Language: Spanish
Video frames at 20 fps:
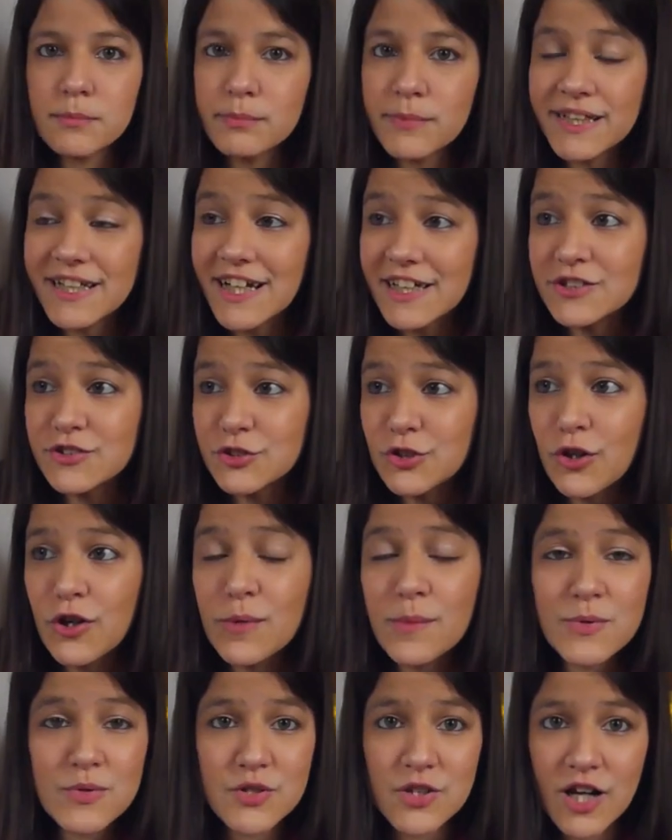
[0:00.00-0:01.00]
Me encantó
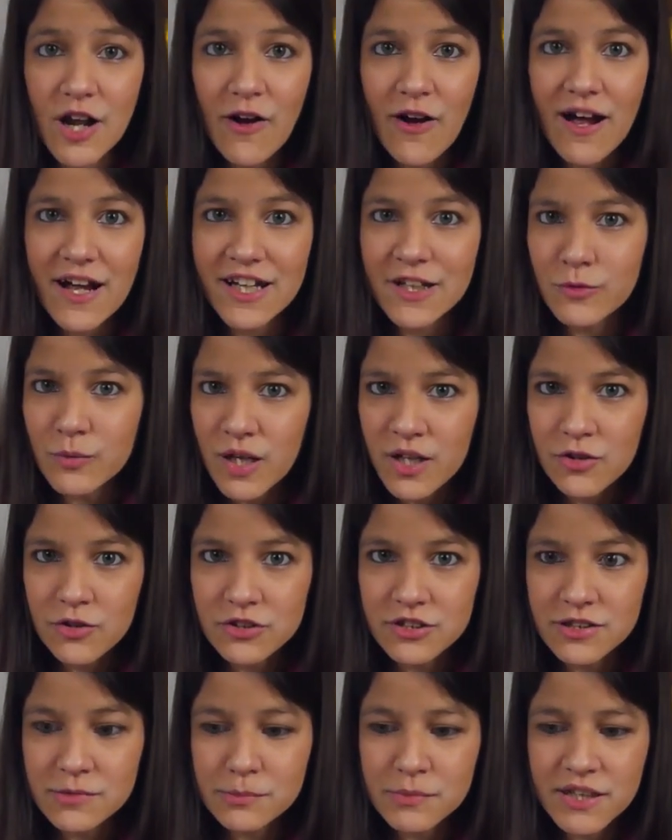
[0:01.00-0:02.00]
cómo sonaba el bajo
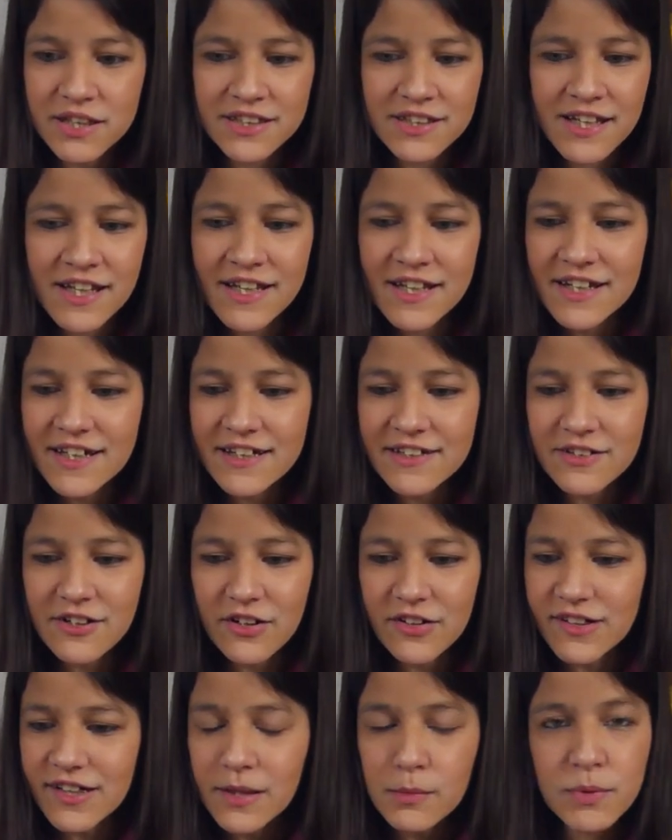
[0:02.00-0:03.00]
también.
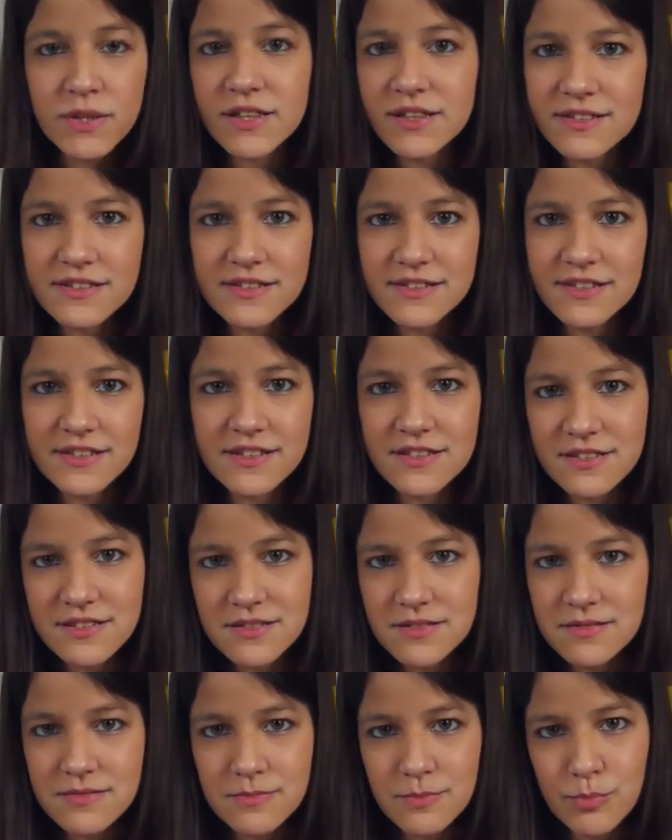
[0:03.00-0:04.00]
No, realmente es
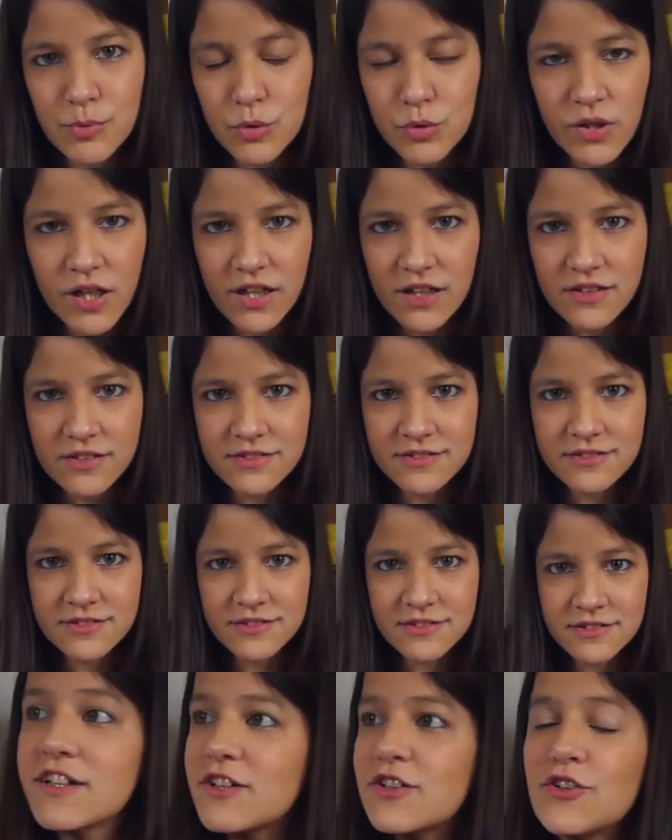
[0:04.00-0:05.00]
brutal.
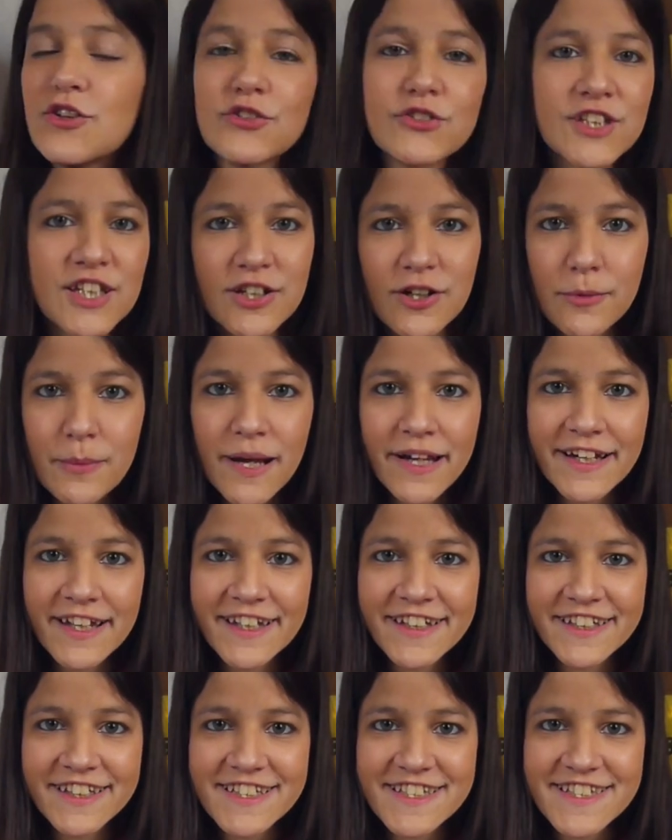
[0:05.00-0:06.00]
No tengo más nada
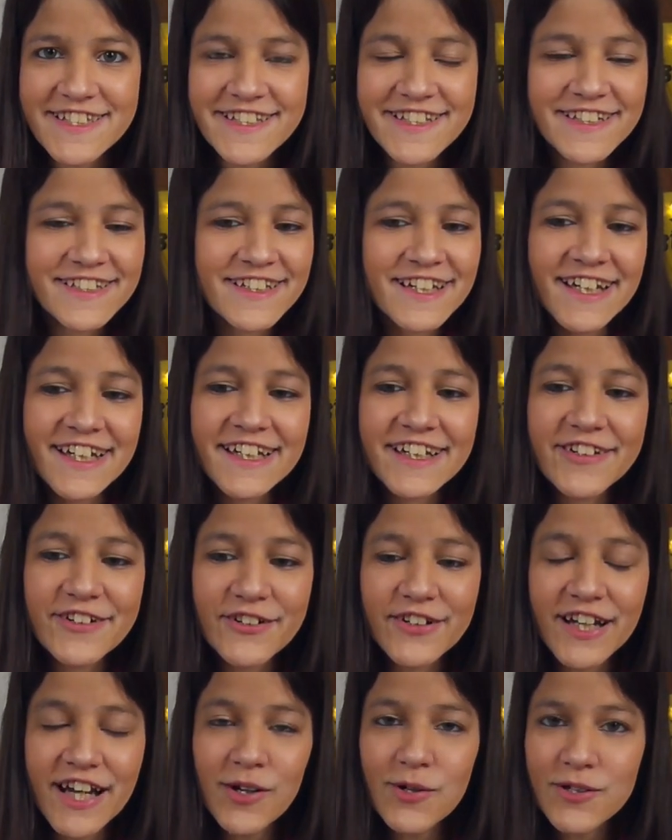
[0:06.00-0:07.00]
que decir. Creo
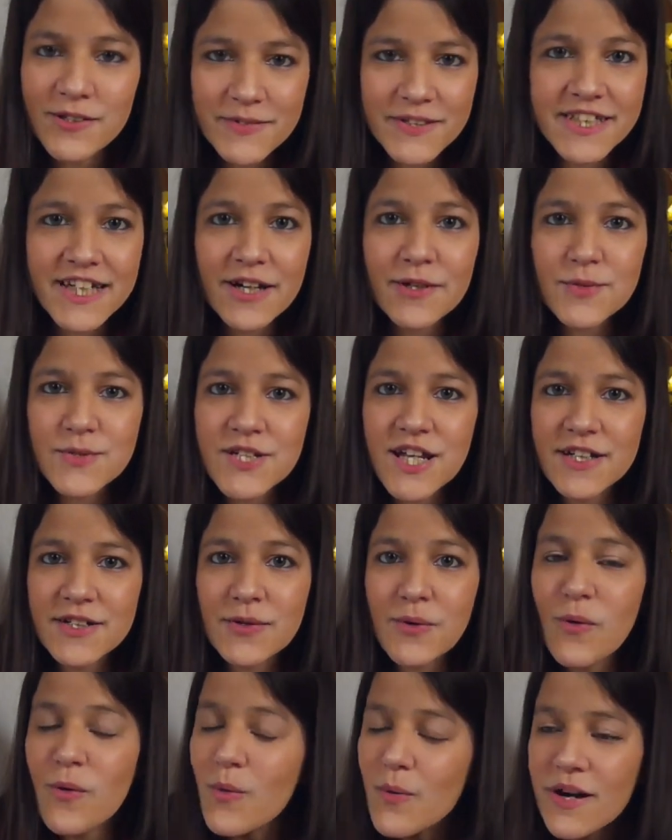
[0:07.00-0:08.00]
que la volvería a escuchar
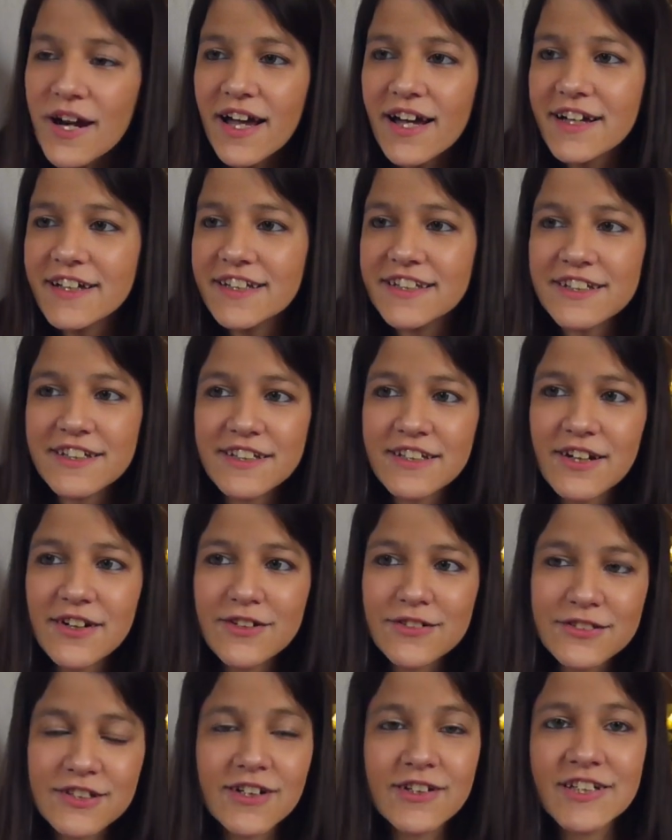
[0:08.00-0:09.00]
una y
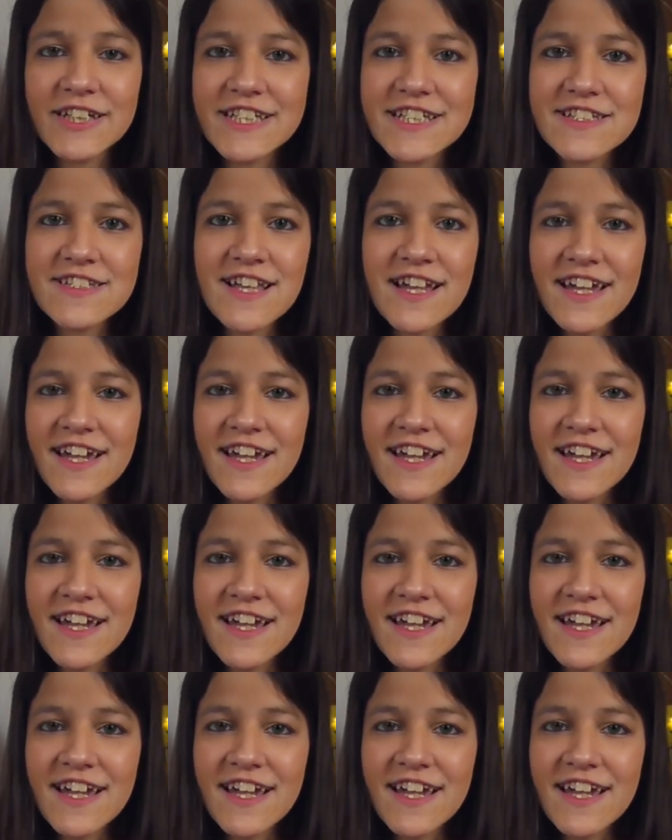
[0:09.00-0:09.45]
otra vez.